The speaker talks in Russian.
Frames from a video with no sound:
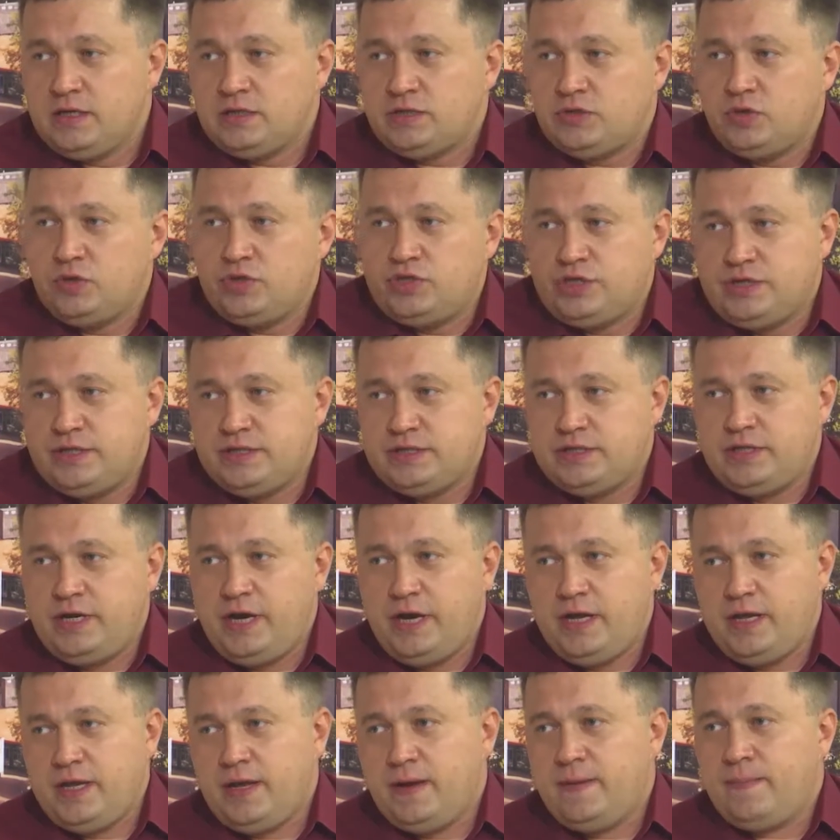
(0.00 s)
С точки
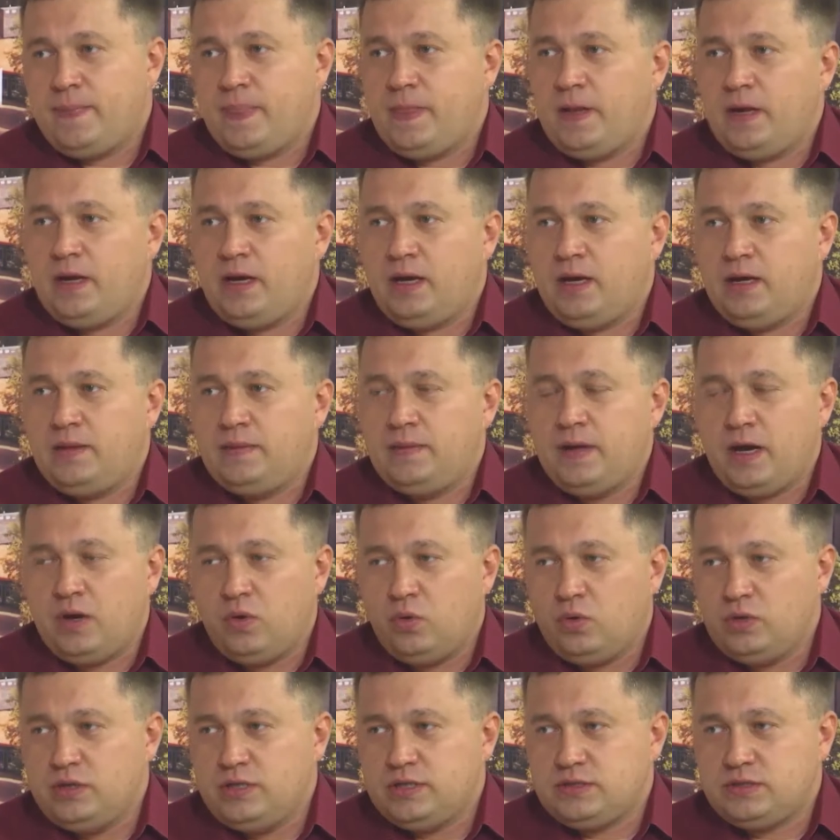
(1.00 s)
зрения а,
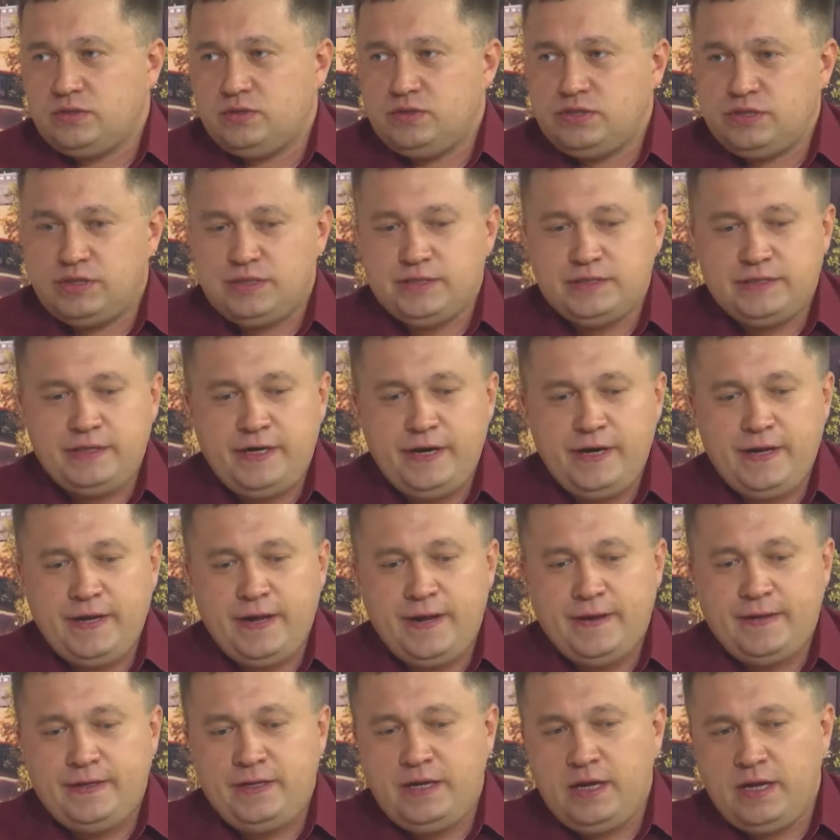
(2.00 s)
дохода, с точки
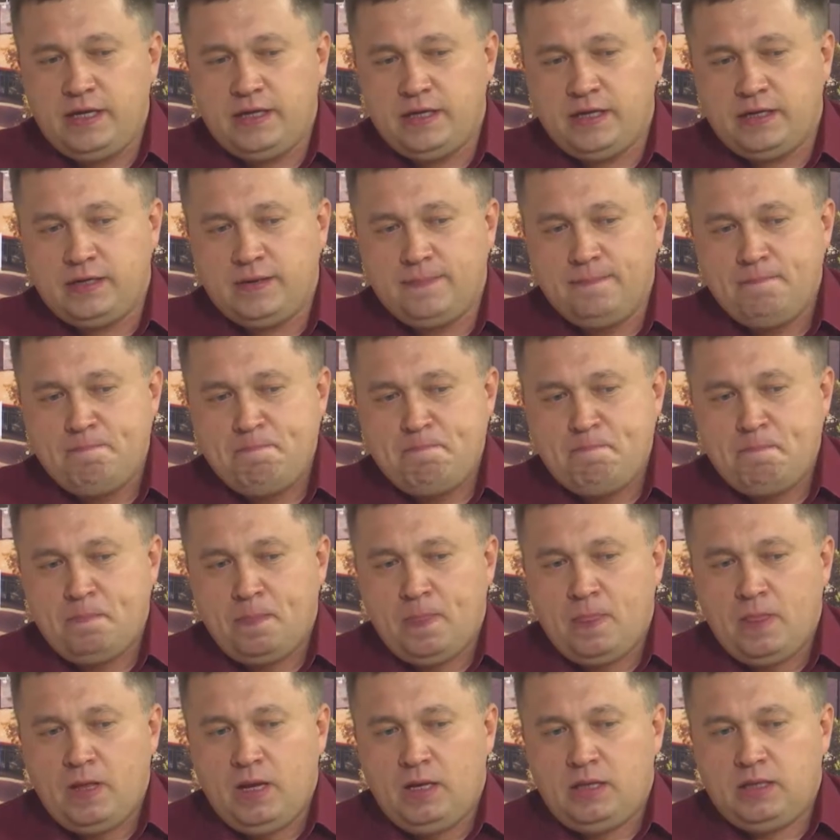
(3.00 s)
зрения денег –
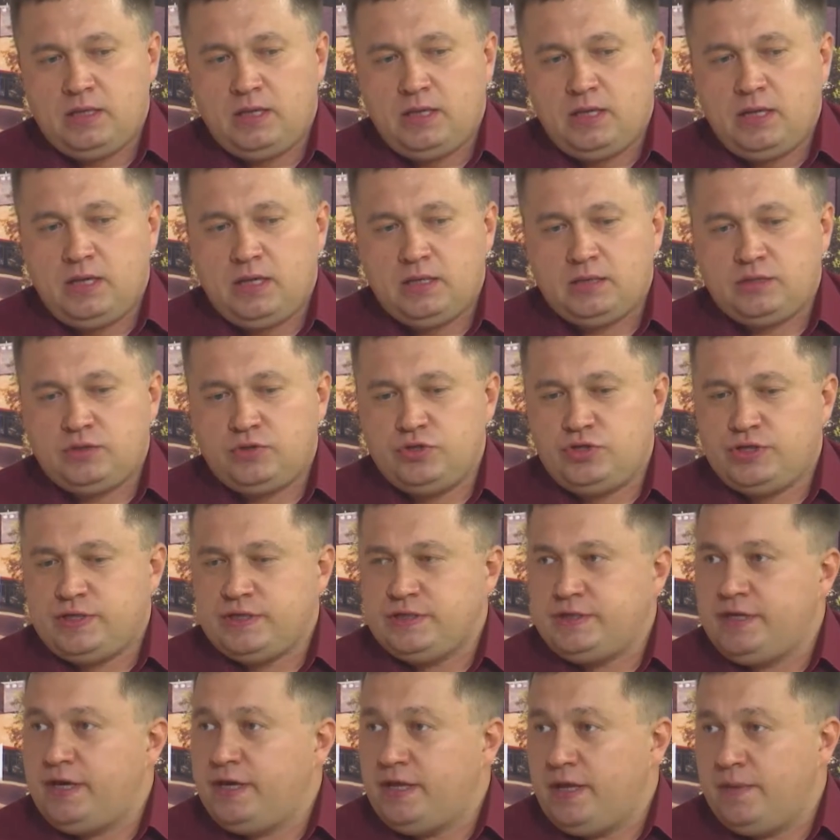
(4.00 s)
а, с
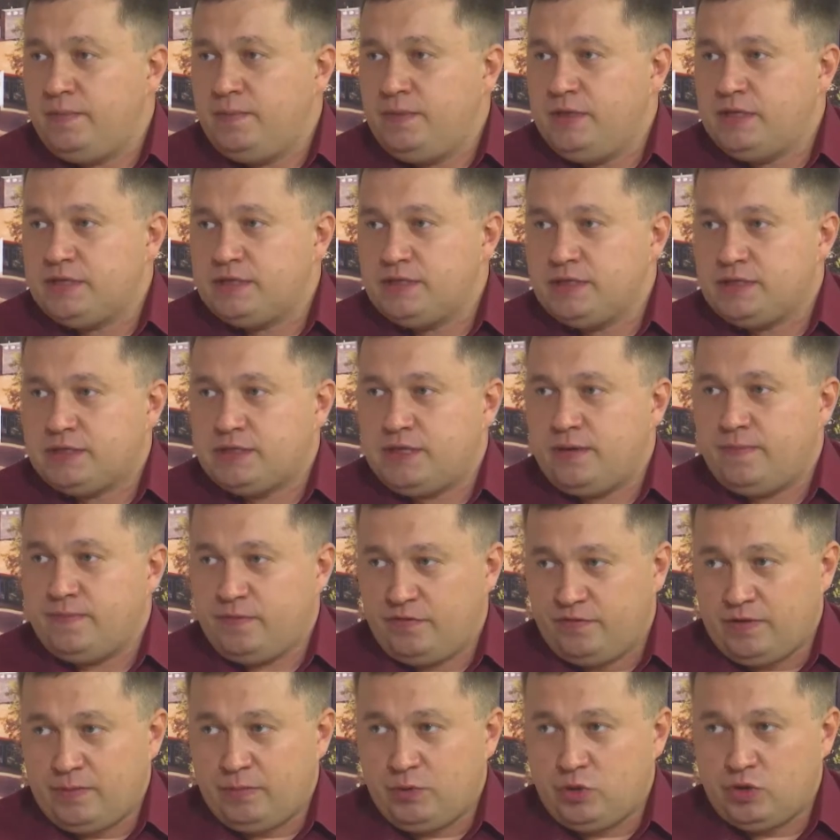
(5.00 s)
точки зрения бизнеса
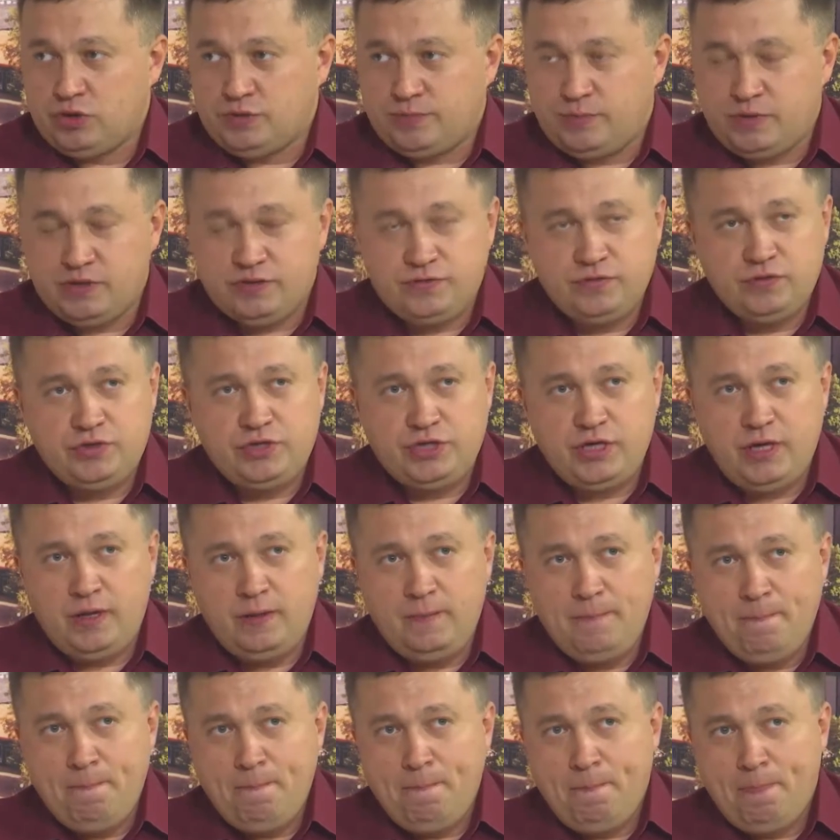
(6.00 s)
вопрос
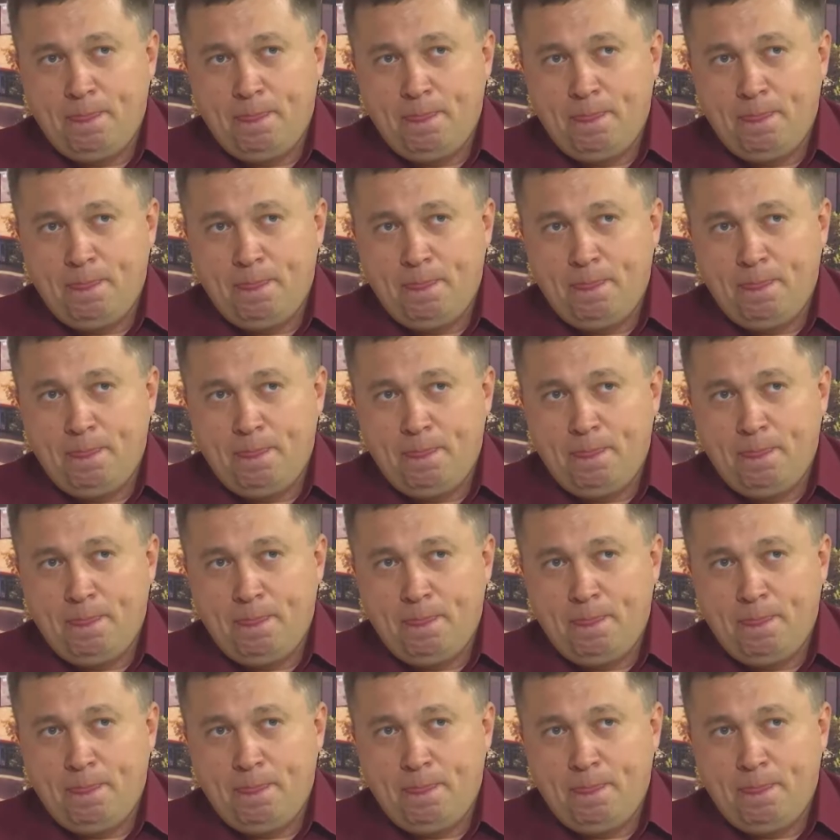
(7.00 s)
прозвучал.